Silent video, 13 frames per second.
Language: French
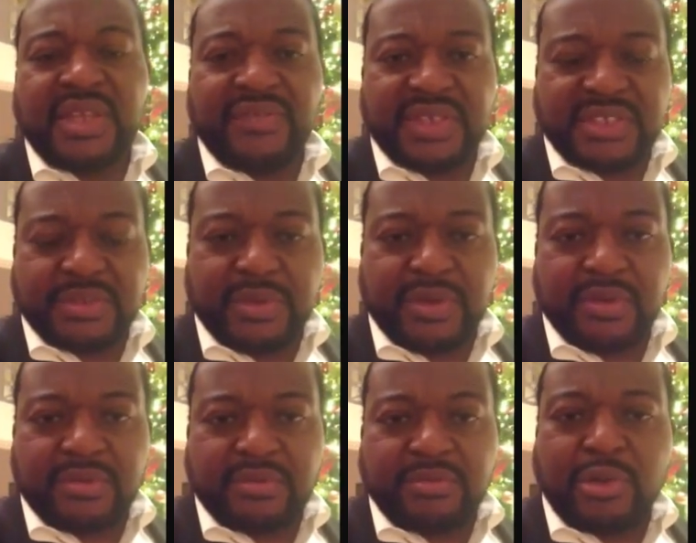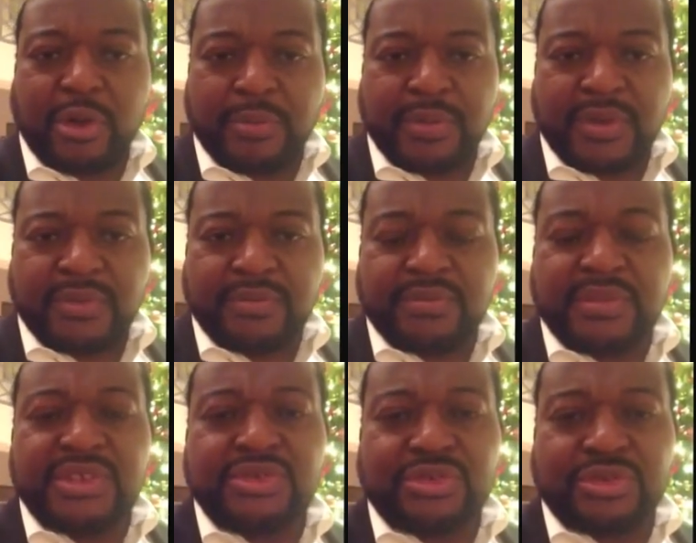des vêtements, propres,
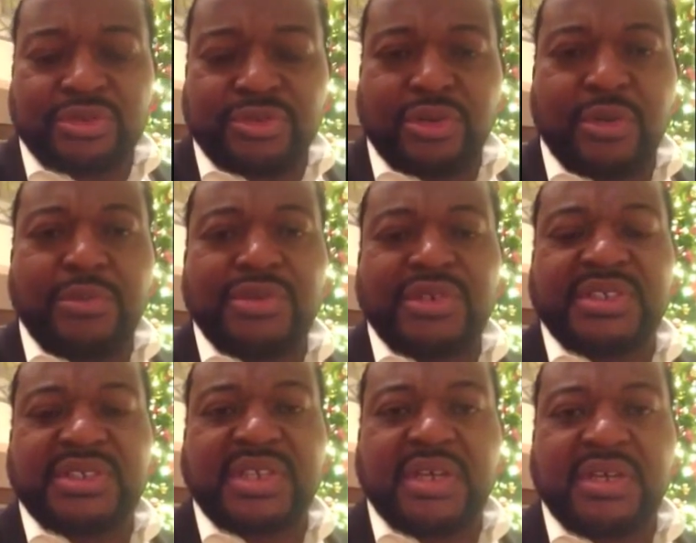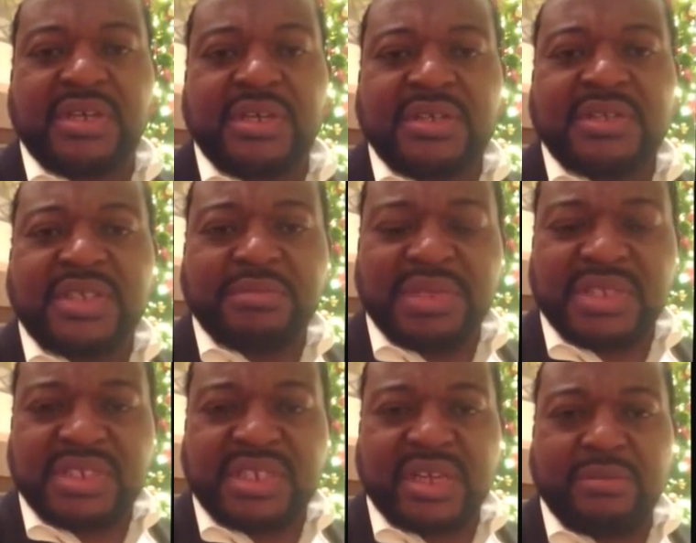des chaussures en bon état, des
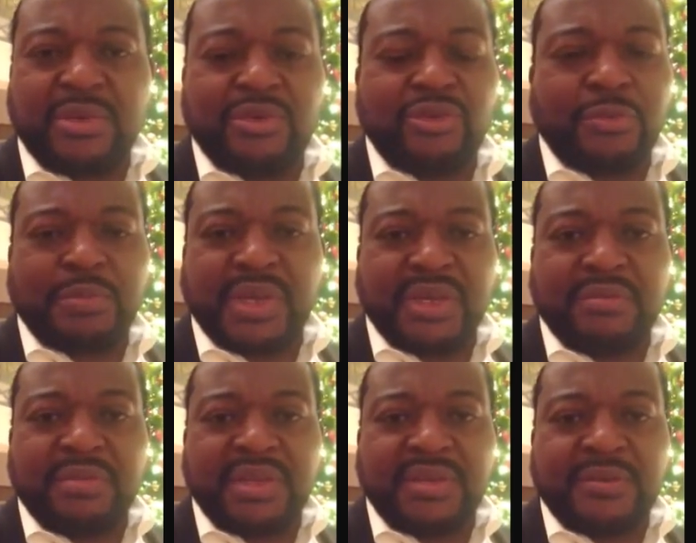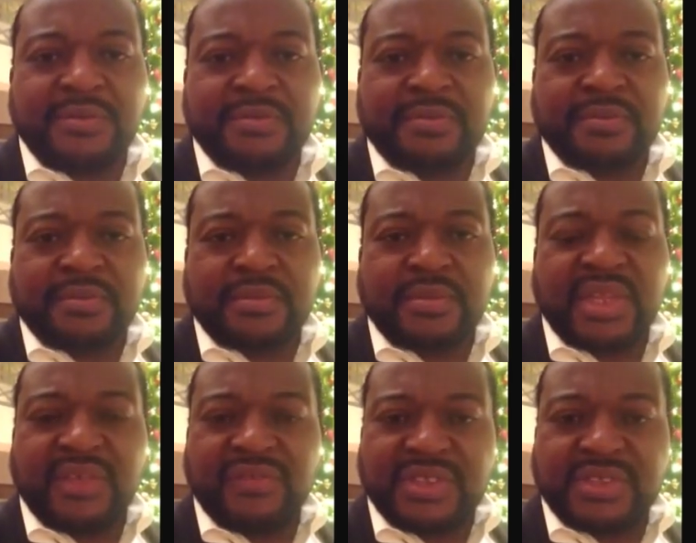médicaments non périmés,
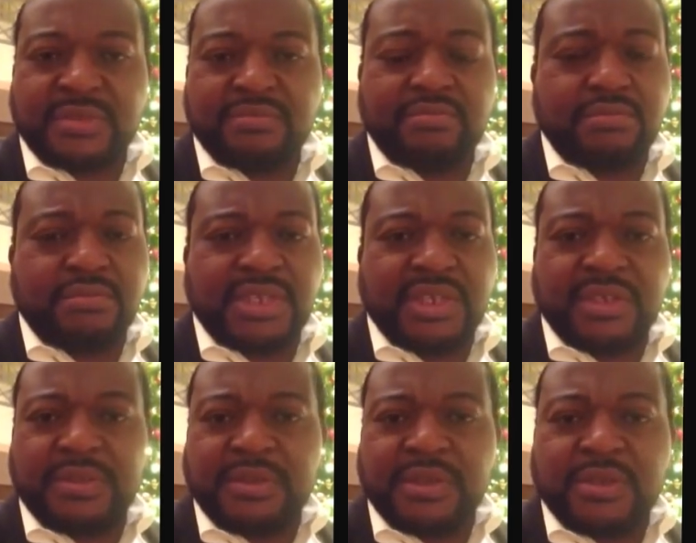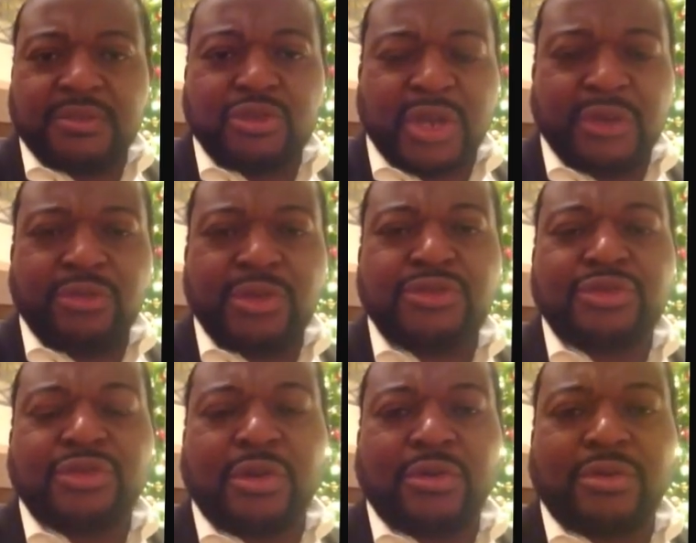de la
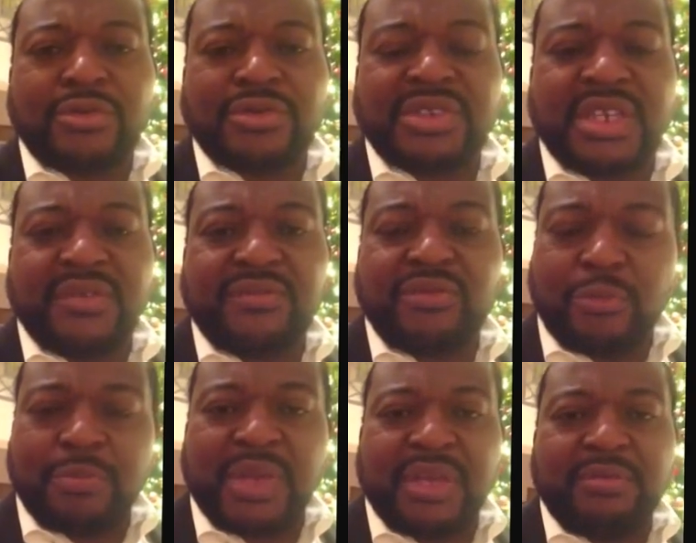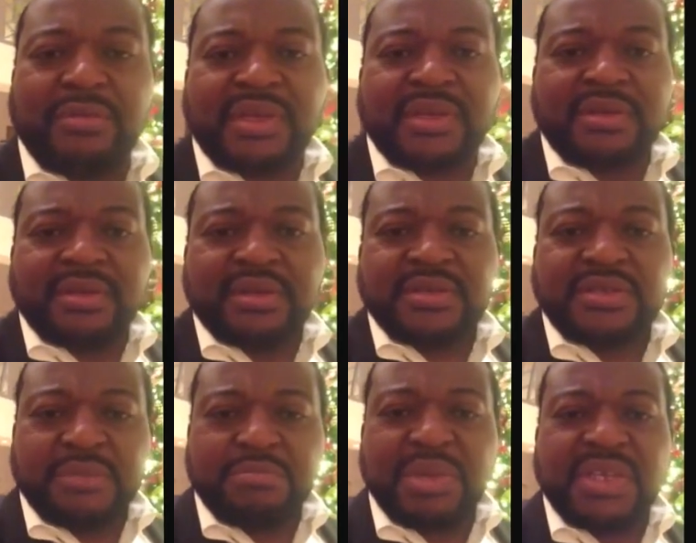nourriture en conserve non périmée,
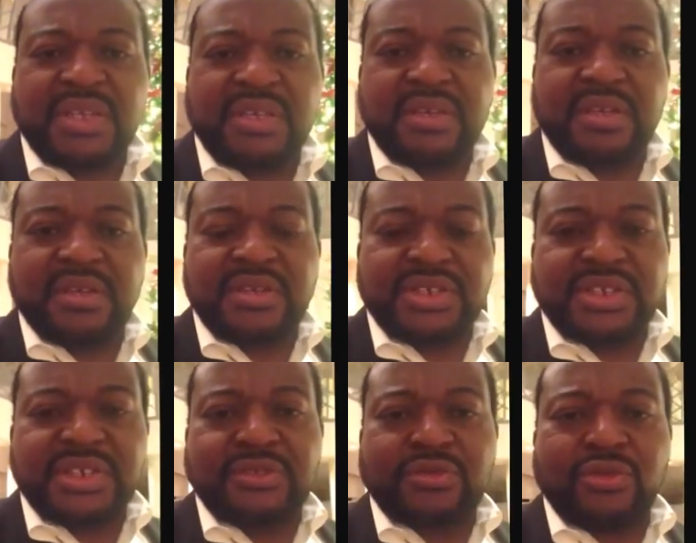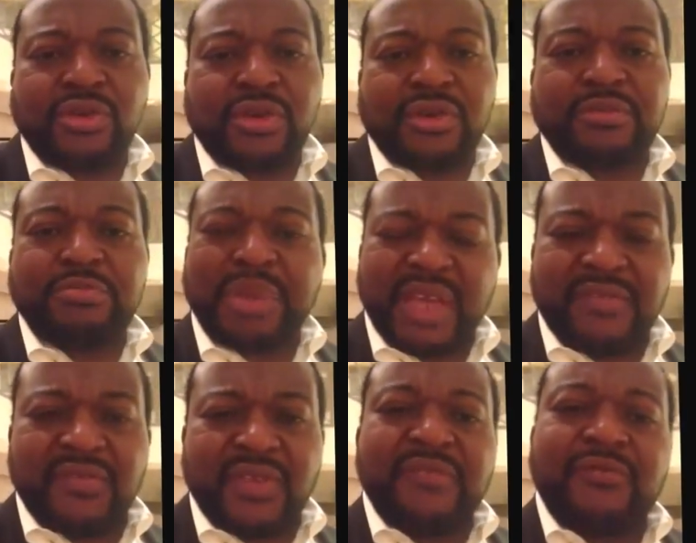des béquilles, des chaises roulantes,
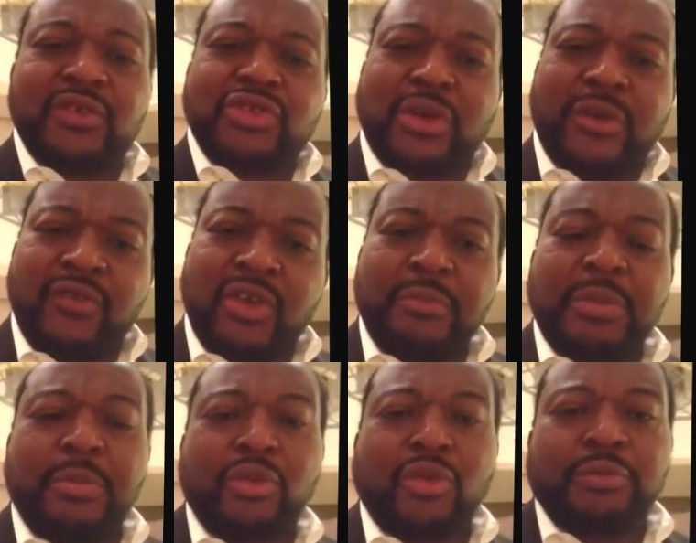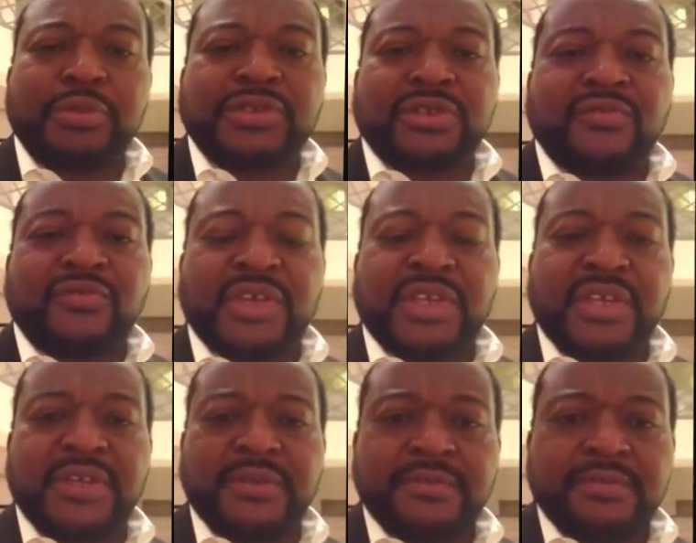bref, et votre enveloppe pour qu'on puisse
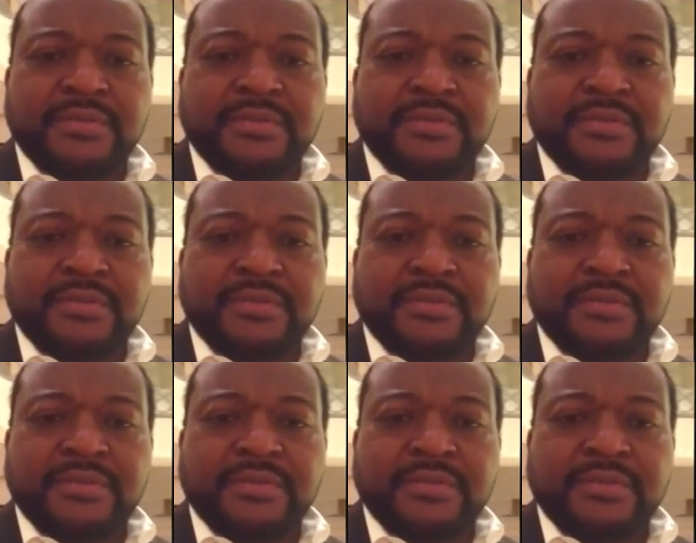envoyer.